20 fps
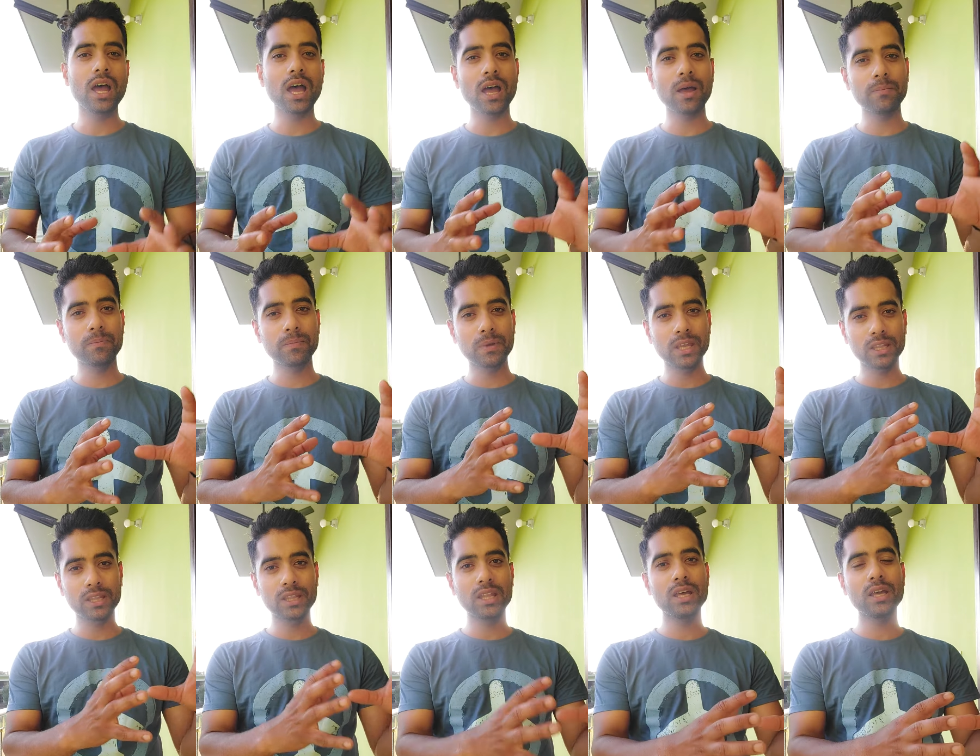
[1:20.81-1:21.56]
आप
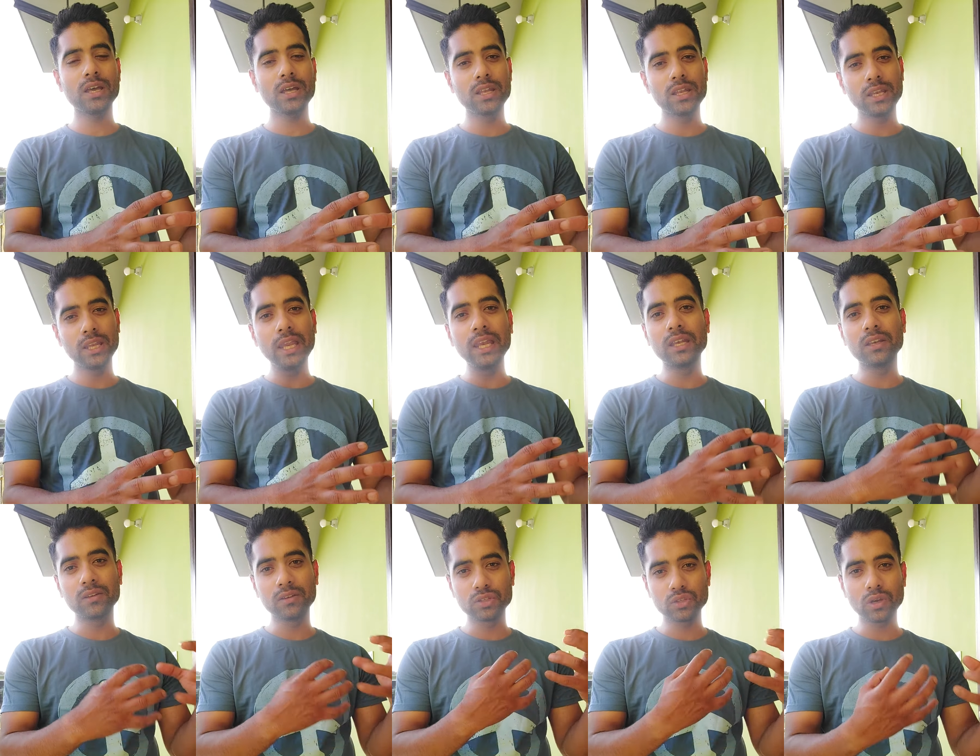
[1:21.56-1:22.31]
कितना
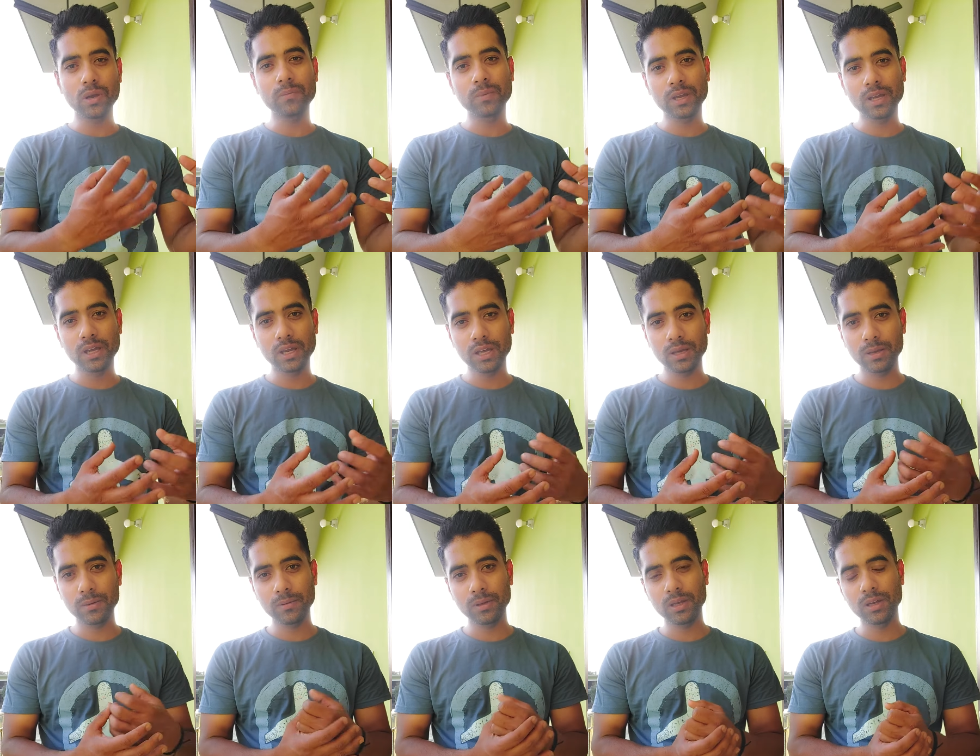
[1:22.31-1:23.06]
नीट जो
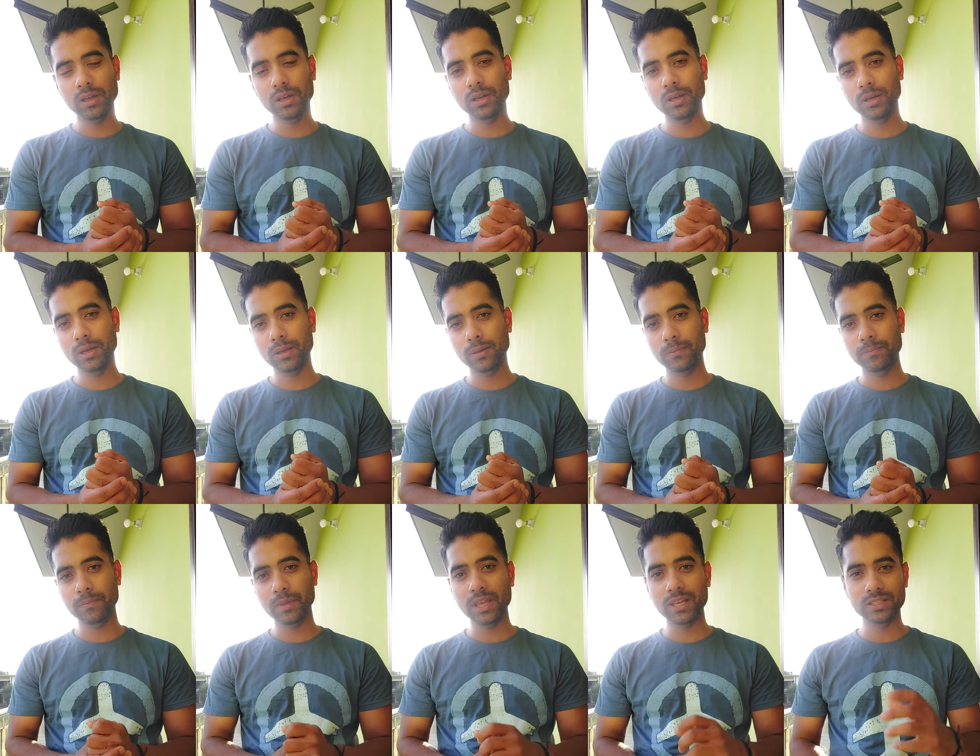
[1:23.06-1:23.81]

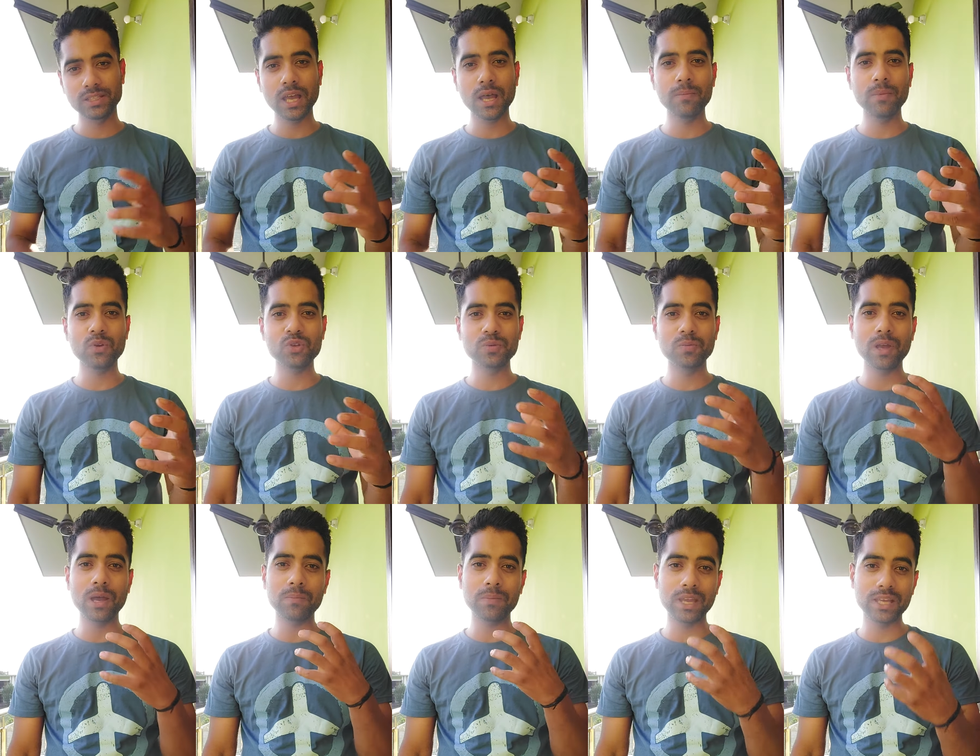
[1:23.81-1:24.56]
आपका एग्ज़ाम है
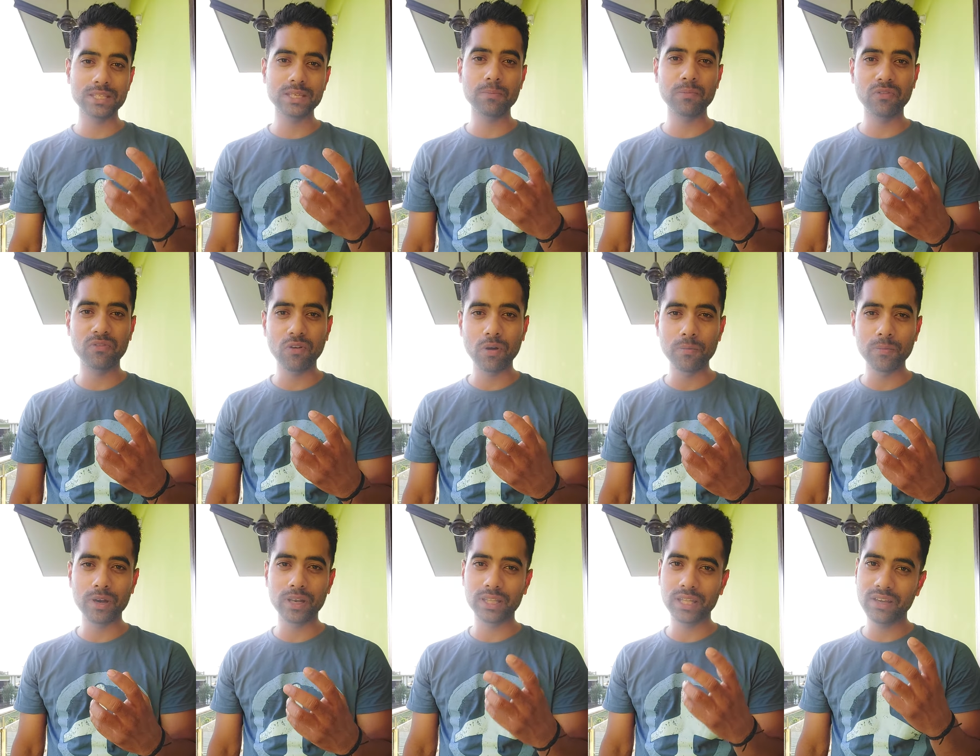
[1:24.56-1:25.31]
उसमें आप कैसा
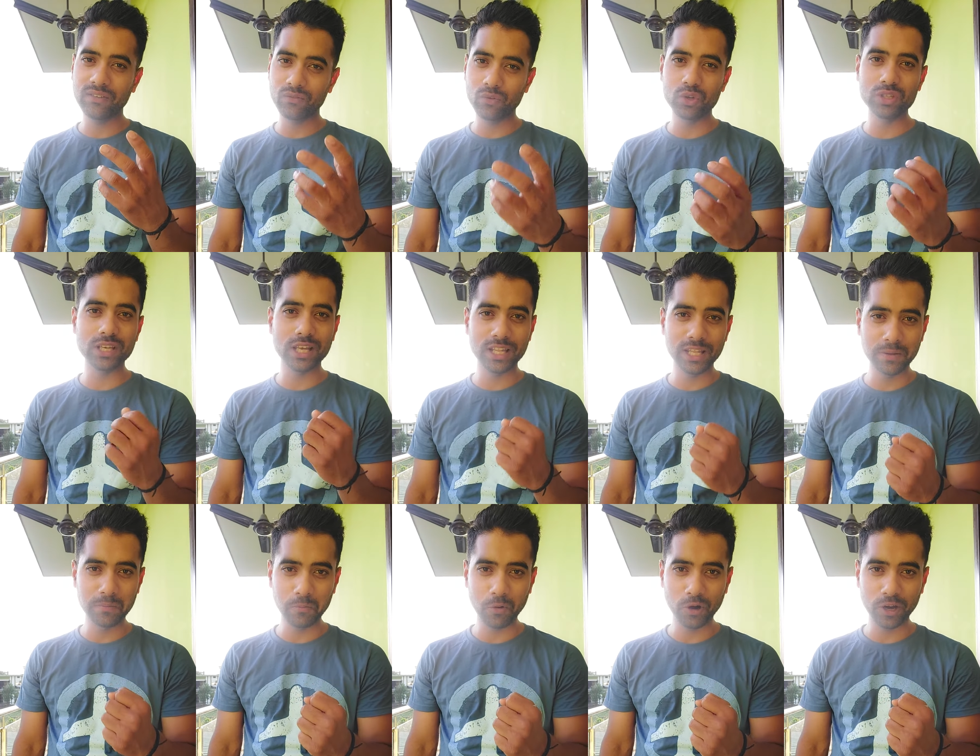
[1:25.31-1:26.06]
परफॉर्म करते हैं वो ज़्यादा
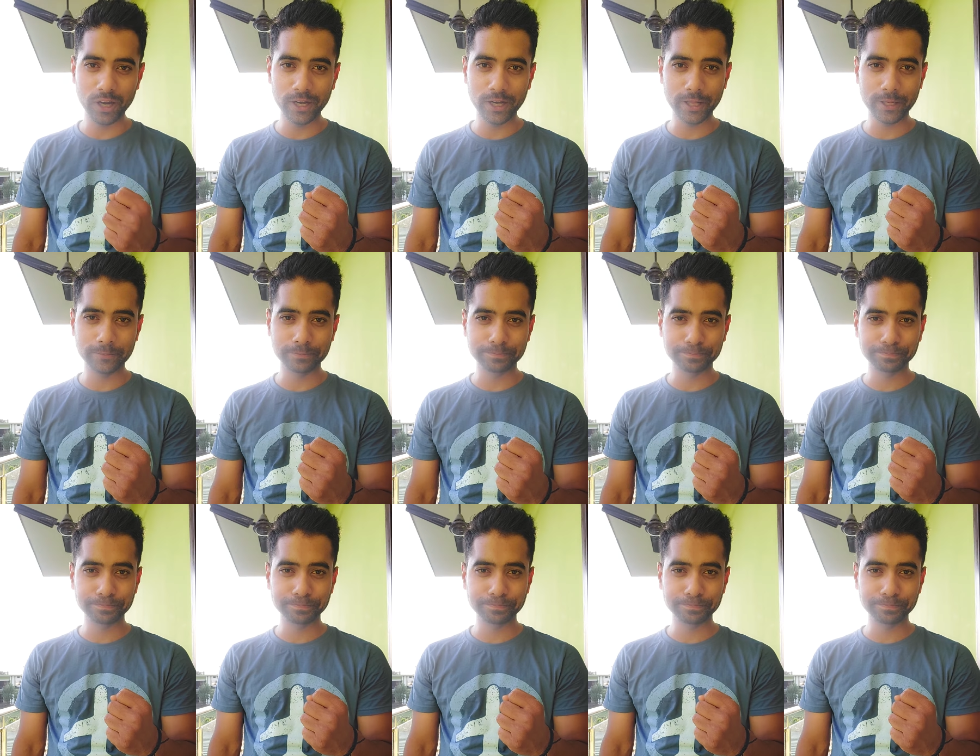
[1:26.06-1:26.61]
इम्पॉर्टेंट है